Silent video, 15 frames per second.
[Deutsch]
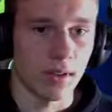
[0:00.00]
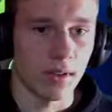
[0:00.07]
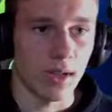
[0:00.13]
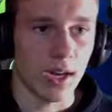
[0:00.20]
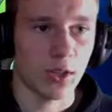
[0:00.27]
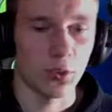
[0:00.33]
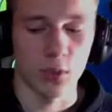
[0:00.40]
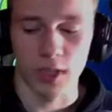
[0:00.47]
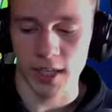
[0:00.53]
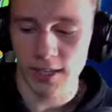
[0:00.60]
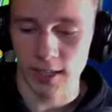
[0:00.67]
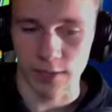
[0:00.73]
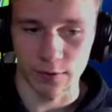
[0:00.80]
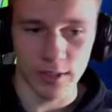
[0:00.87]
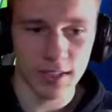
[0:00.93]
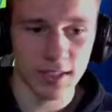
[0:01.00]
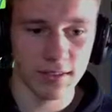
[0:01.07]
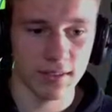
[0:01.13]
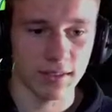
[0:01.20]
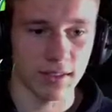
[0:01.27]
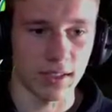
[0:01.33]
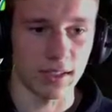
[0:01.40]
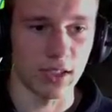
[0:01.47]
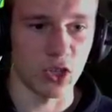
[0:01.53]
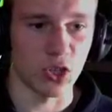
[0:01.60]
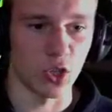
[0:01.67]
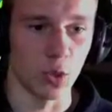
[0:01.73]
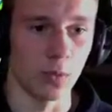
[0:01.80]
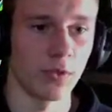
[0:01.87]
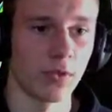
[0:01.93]
Ach du Kacke, ich will nicht, dass das Ding hier
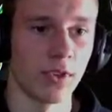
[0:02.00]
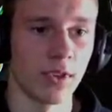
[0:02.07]
schlüpft.